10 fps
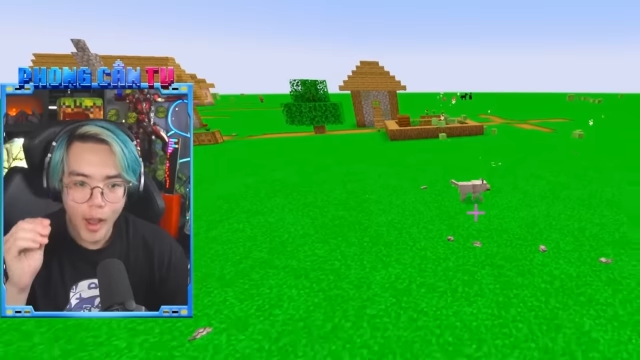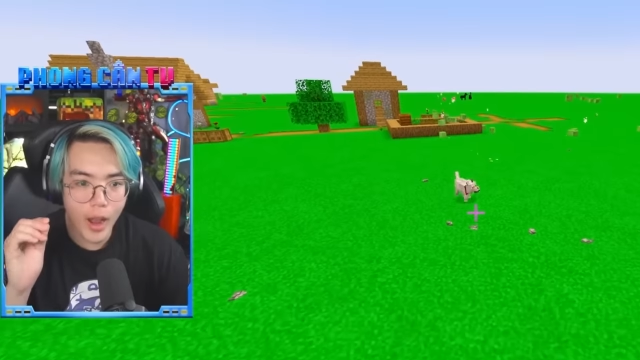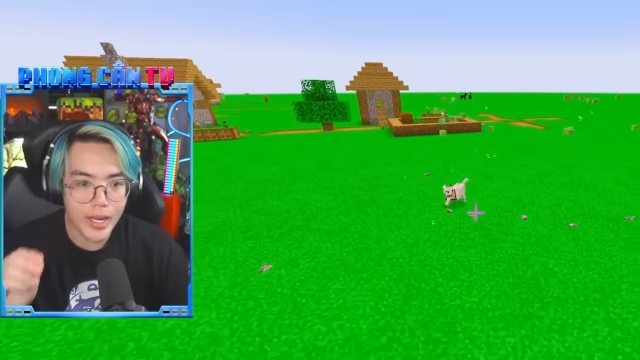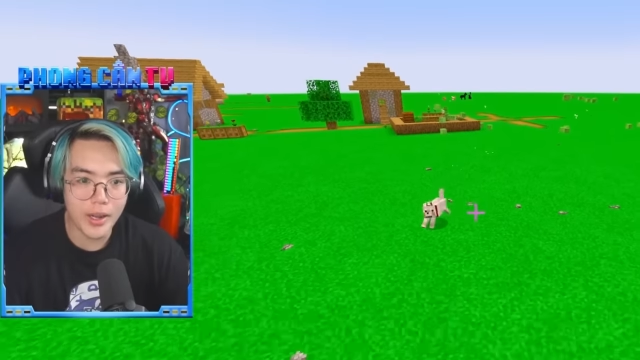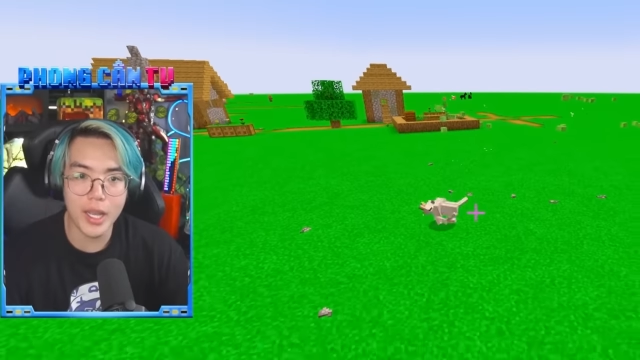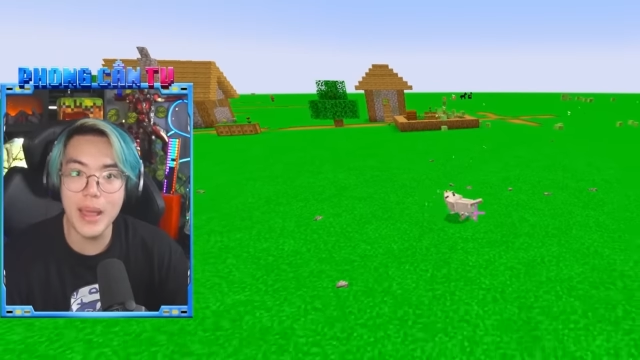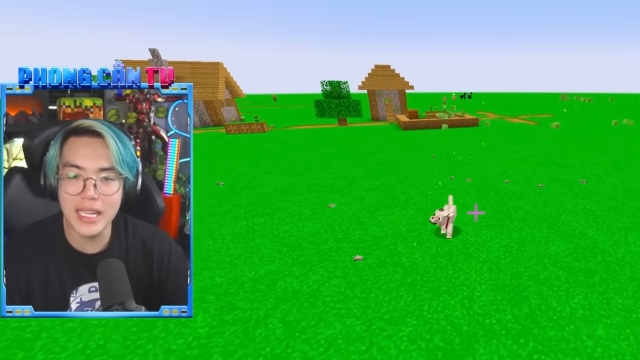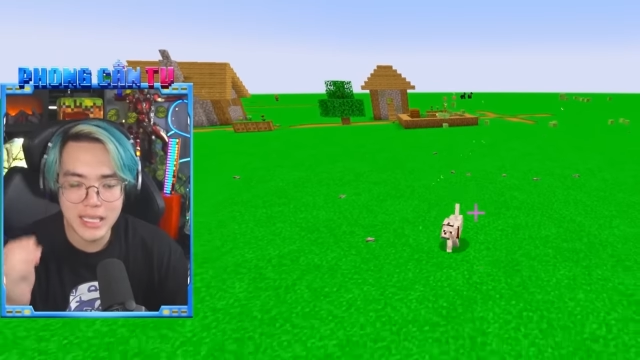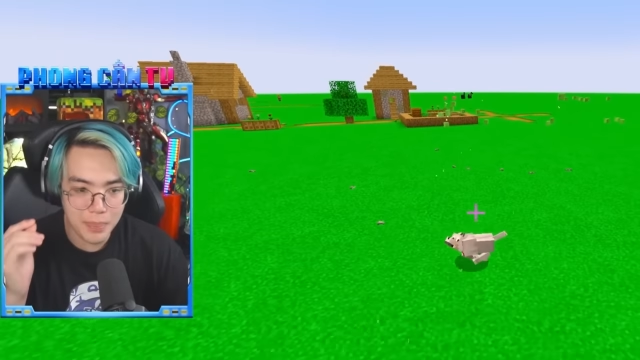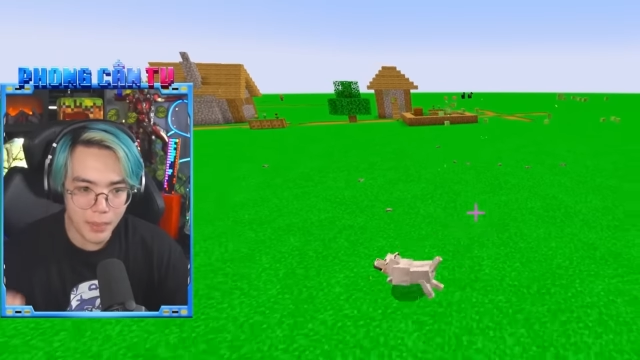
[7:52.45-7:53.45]
có được cái bé
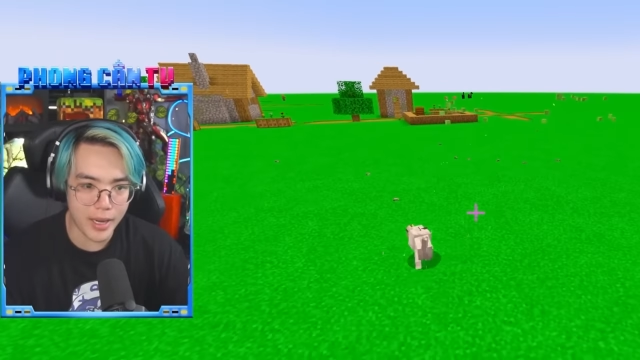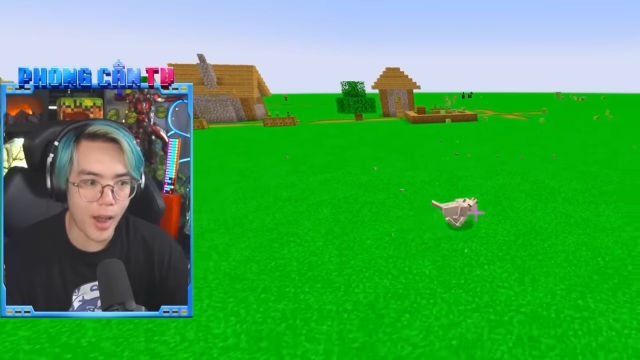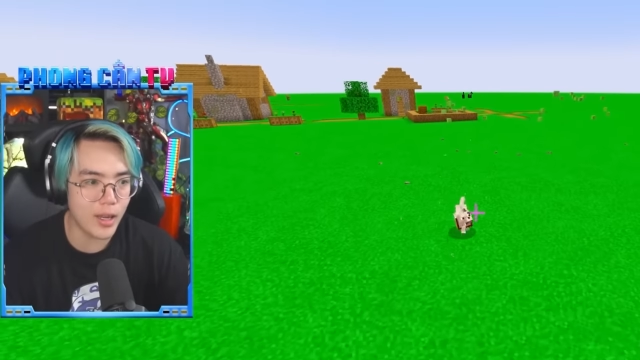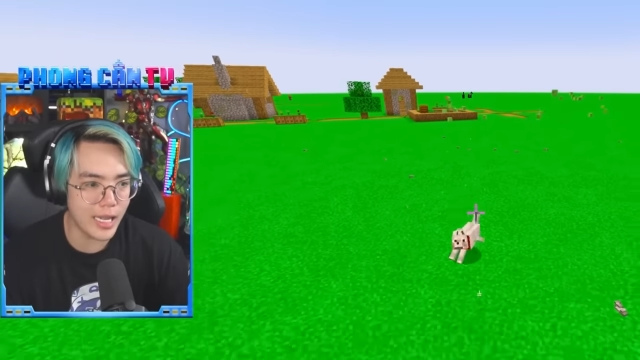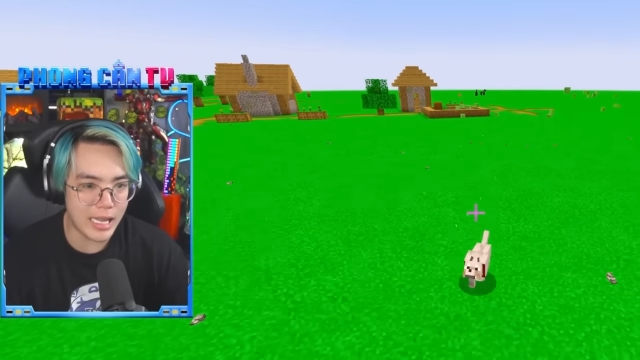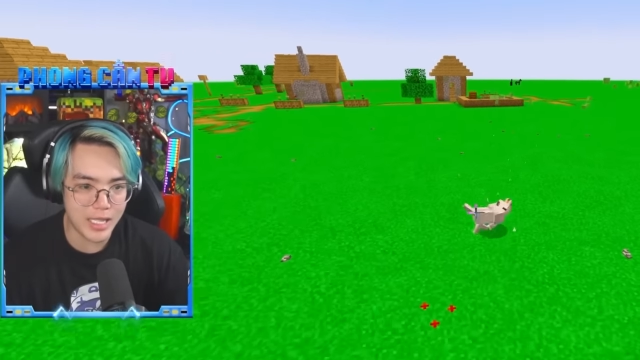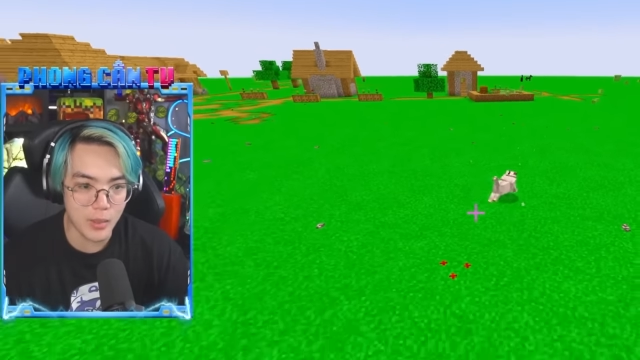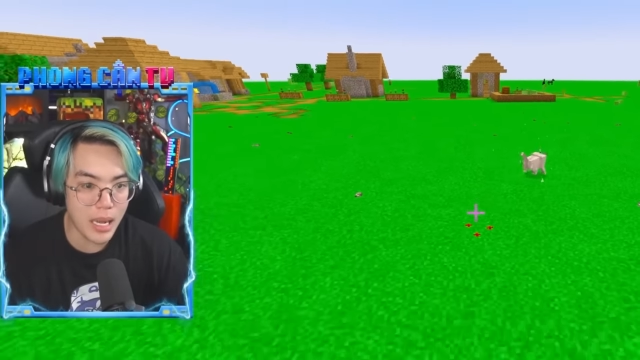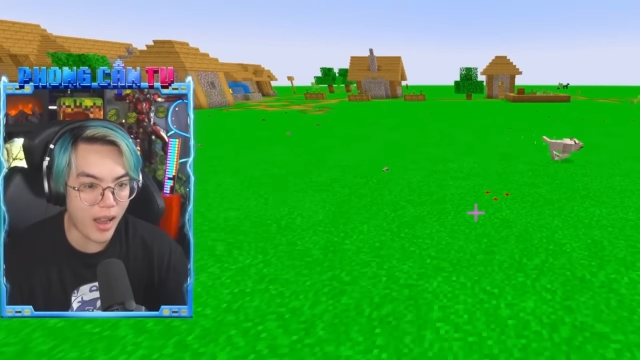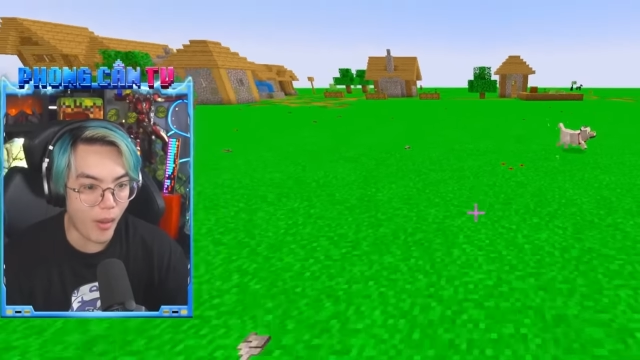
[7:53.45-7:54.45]
super dog này là
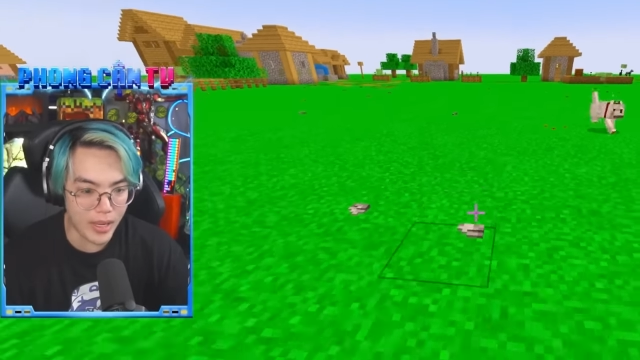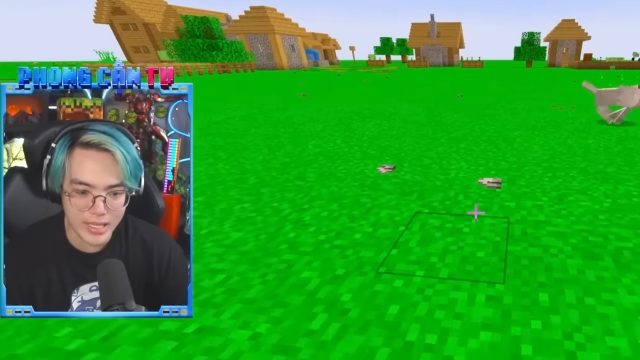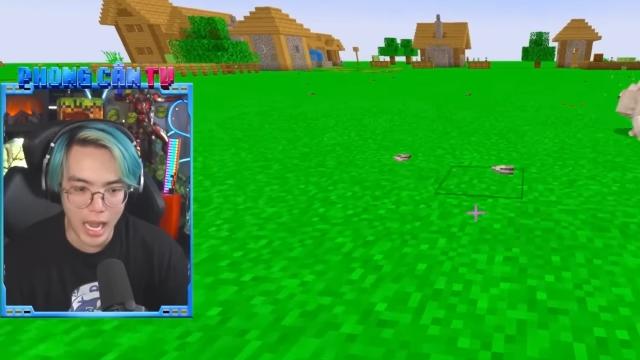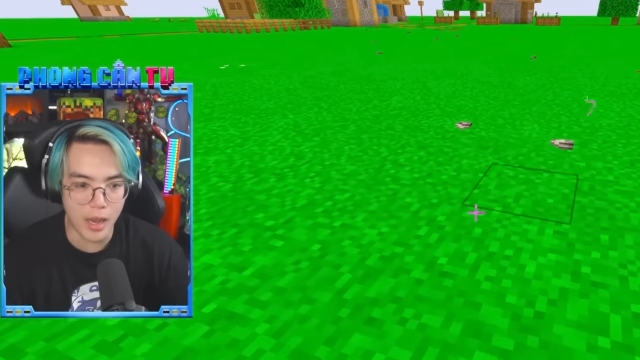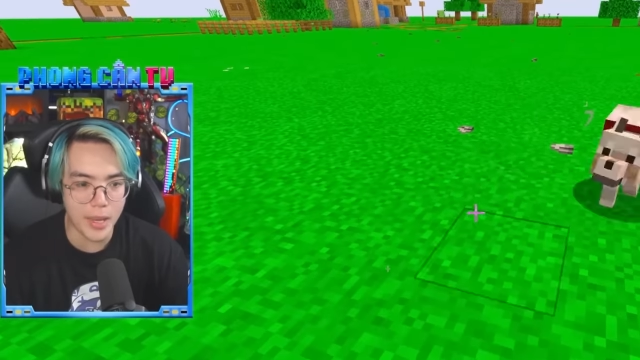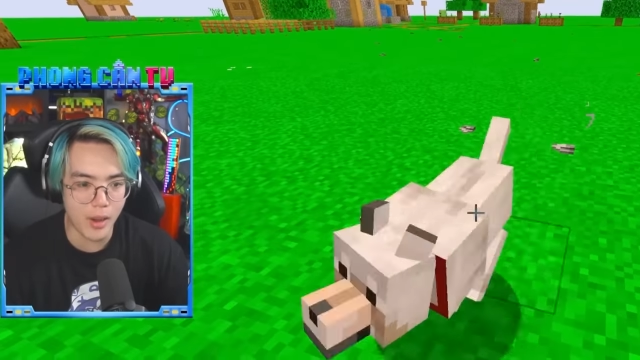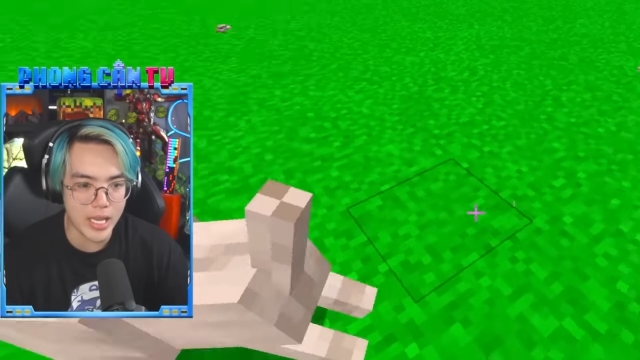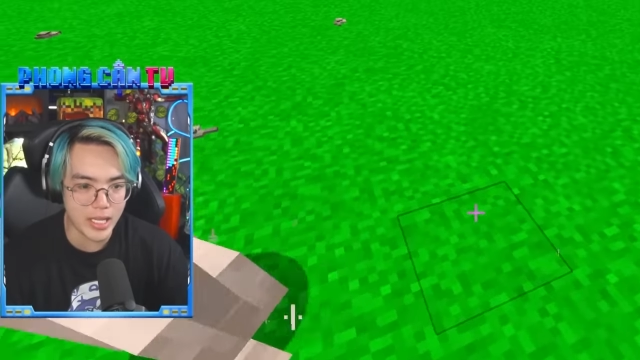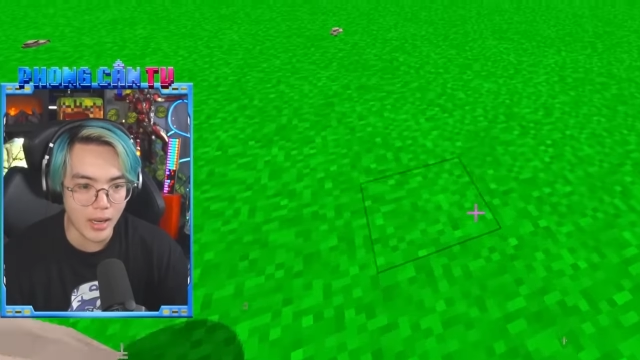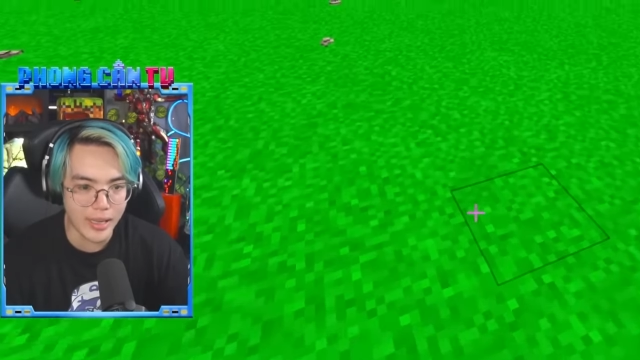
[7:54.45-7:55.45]
chúng ta khỏi sợ bị con
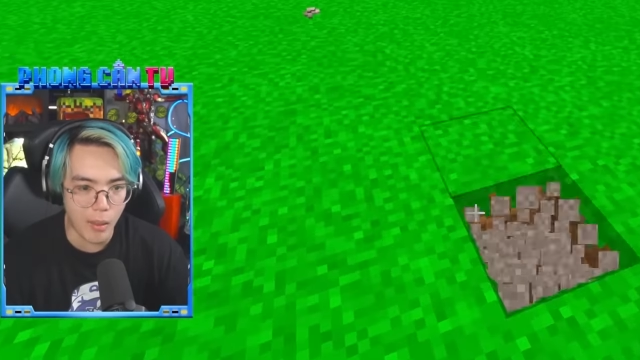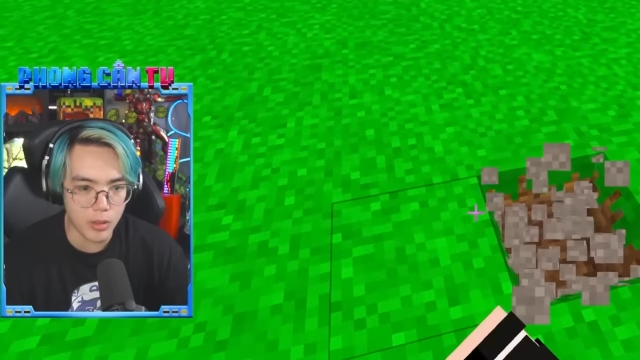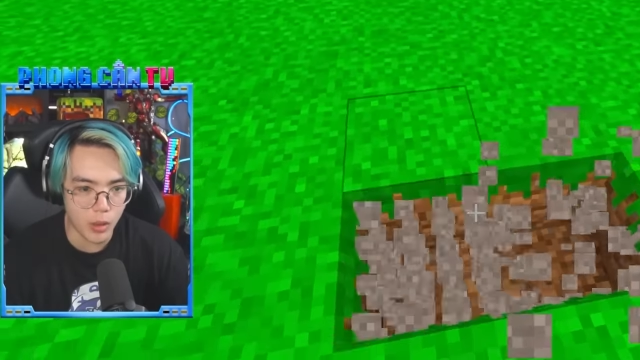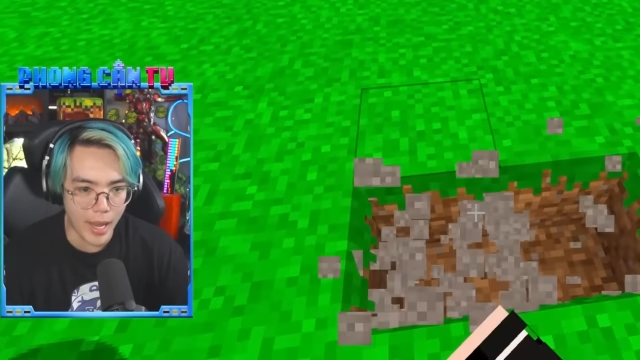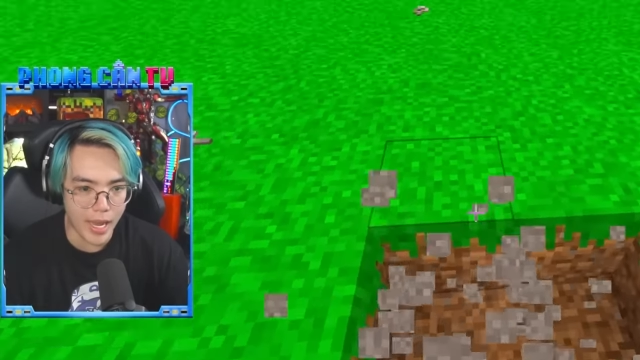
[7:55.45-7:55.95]
gì tấn công luôn bạn